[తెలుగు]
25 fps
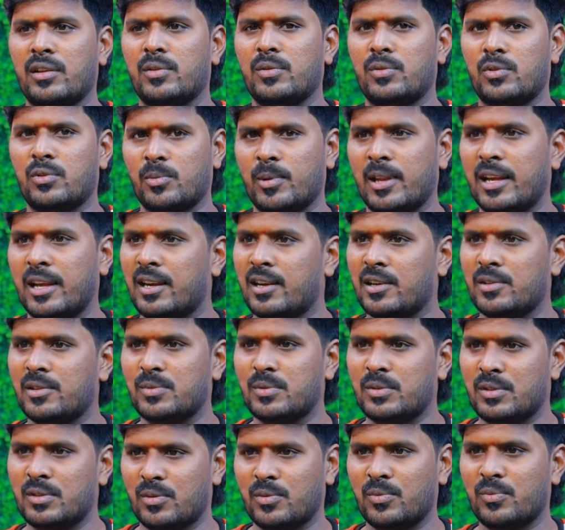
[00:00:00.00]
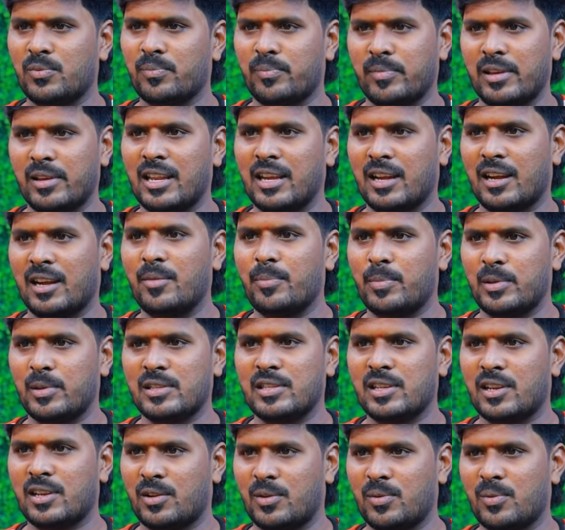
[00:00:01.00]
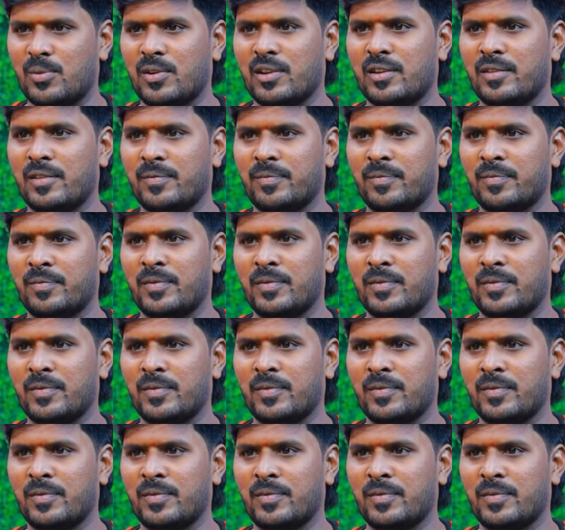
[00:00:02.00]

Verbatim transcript: యూట్యూబ్లో ఎక్కడ చూసిన మీరే కనిపించారు ఎక్కువగా